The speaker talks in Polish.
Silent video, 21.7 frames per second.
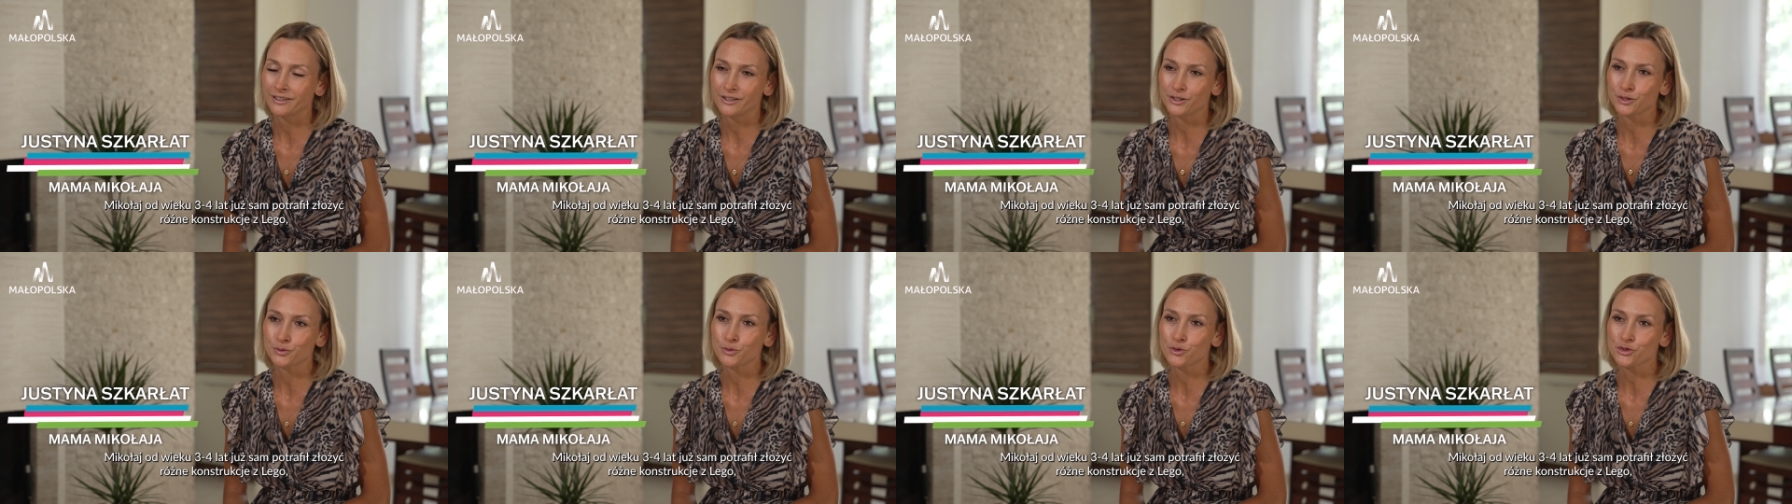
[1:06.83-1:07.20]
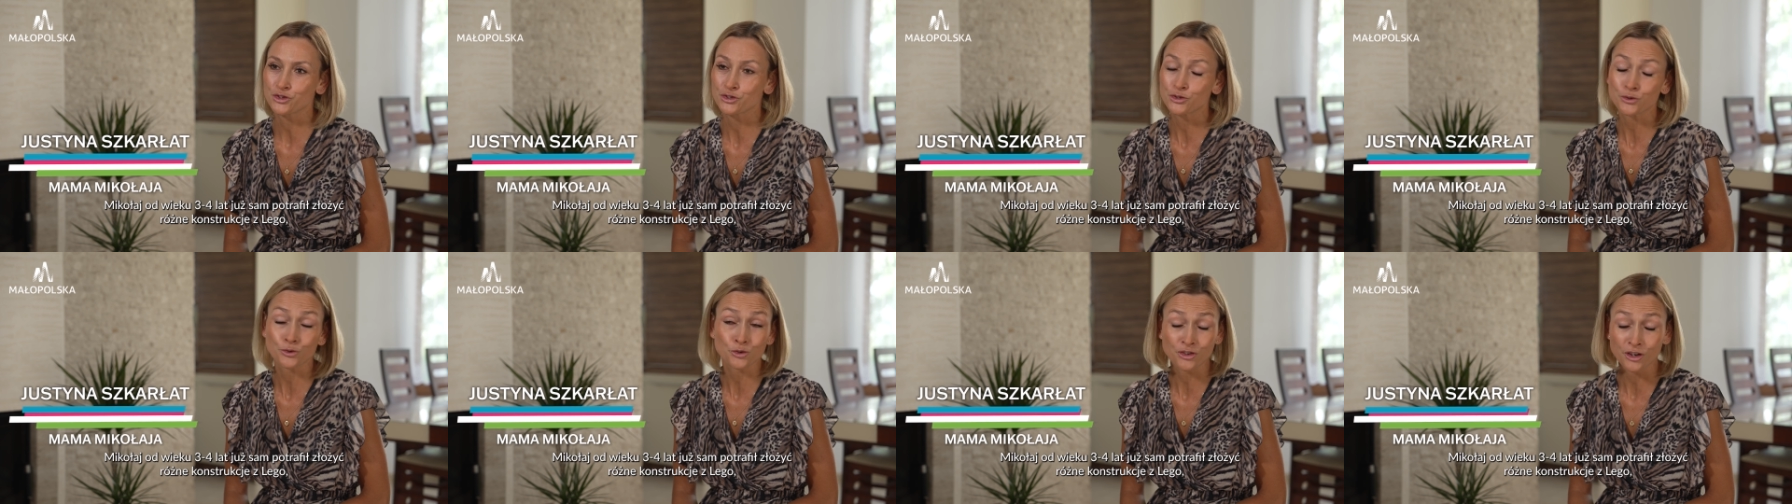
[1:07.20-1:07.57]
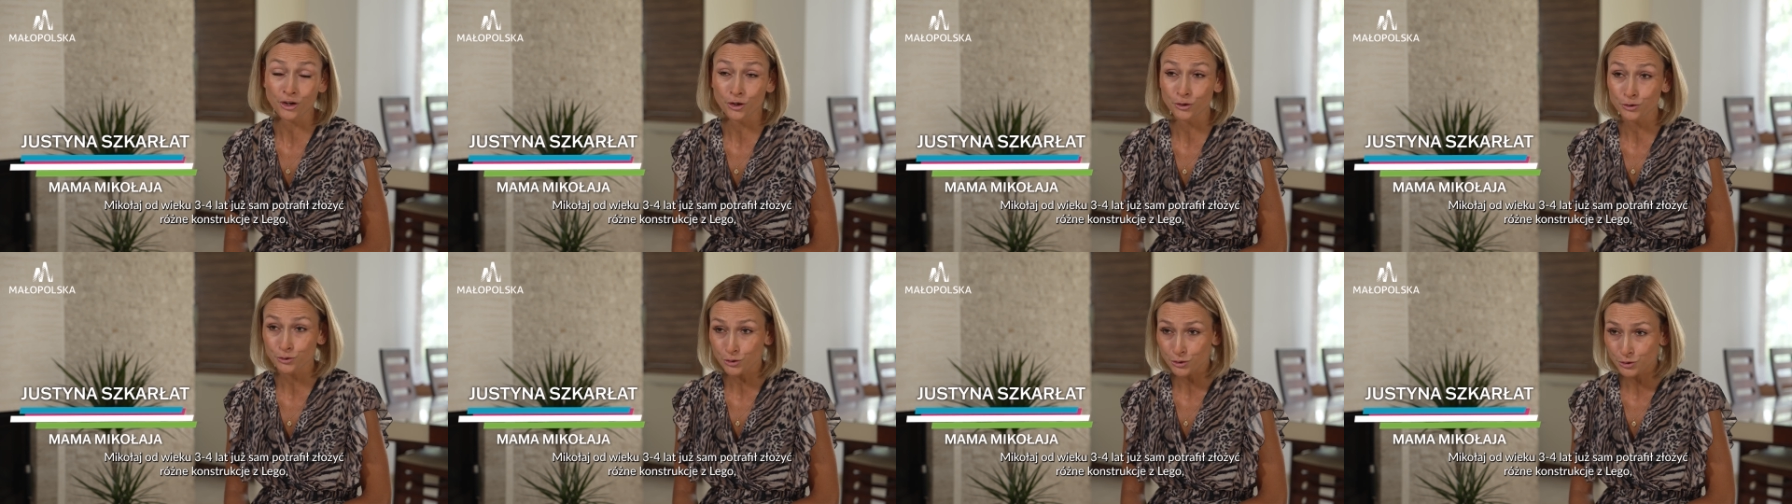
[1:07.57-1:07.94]
złożyć różne
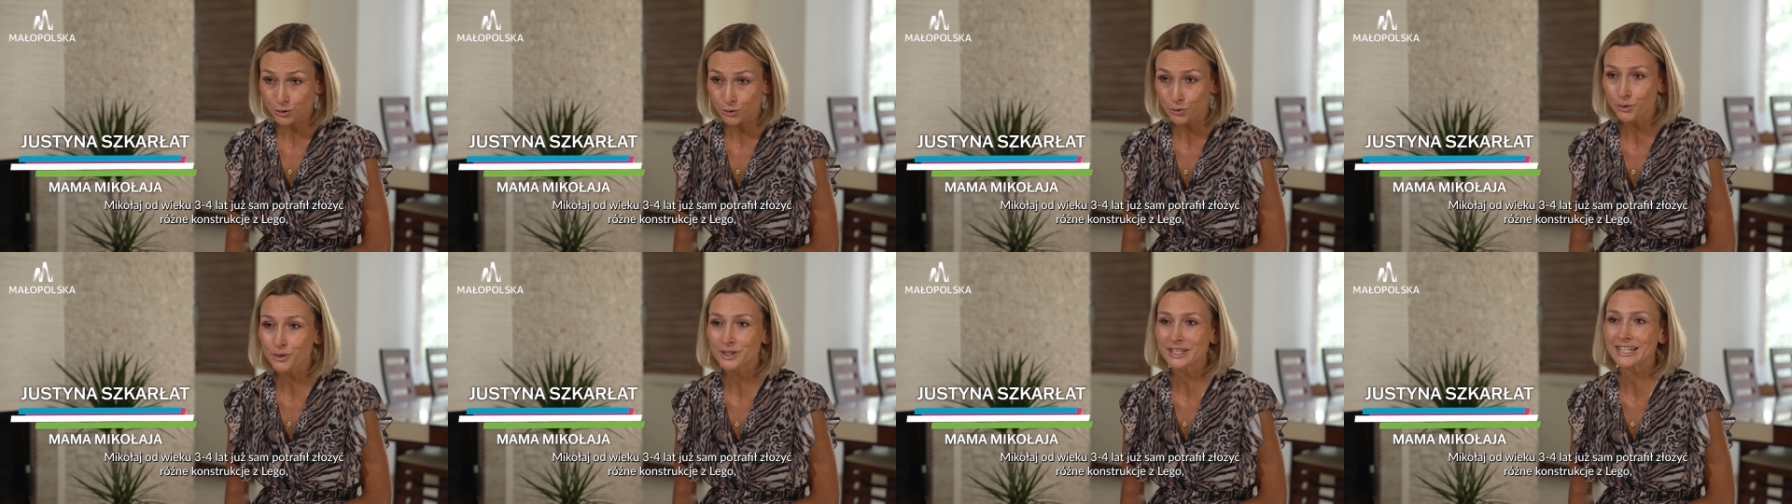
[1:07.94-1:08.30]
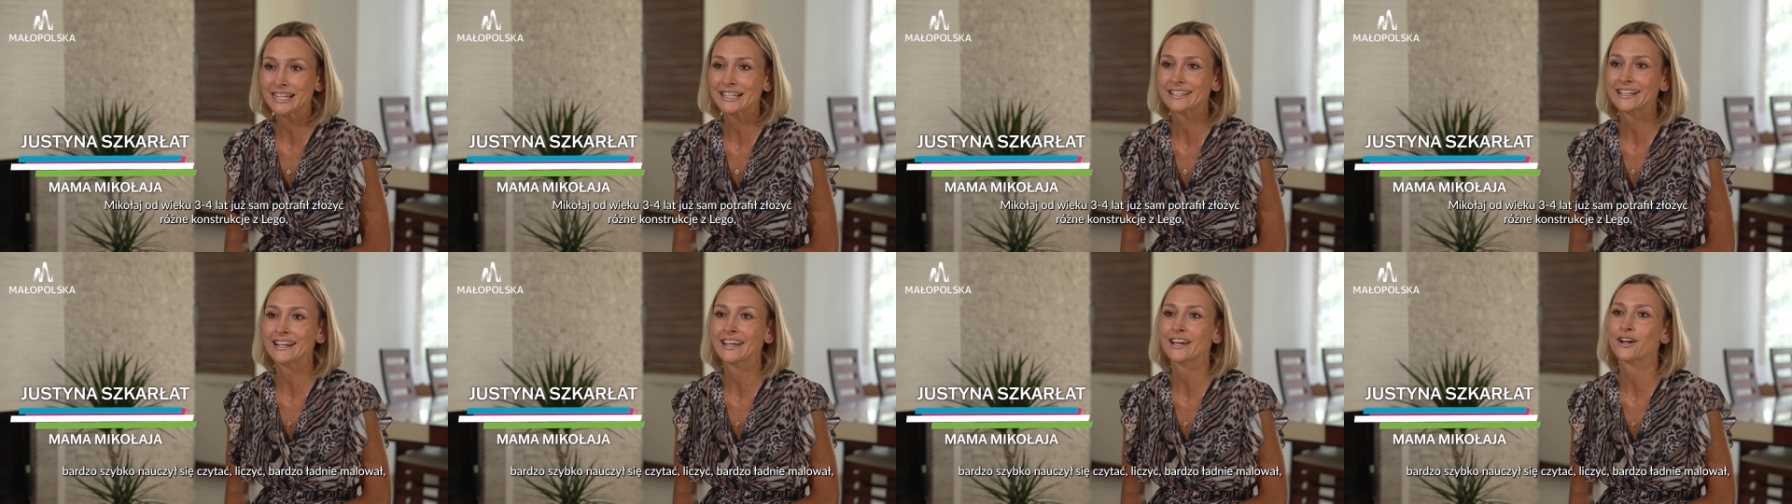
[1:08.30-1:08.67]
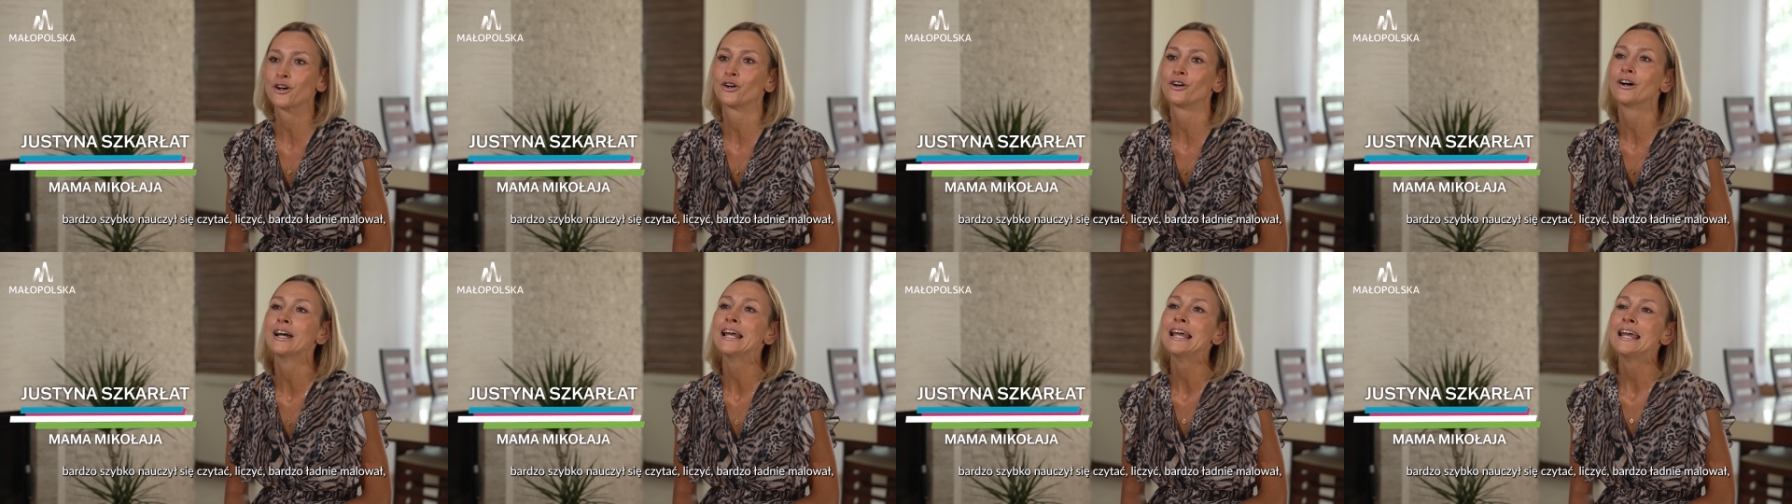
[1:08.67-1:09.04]
konstrukcje z Lego.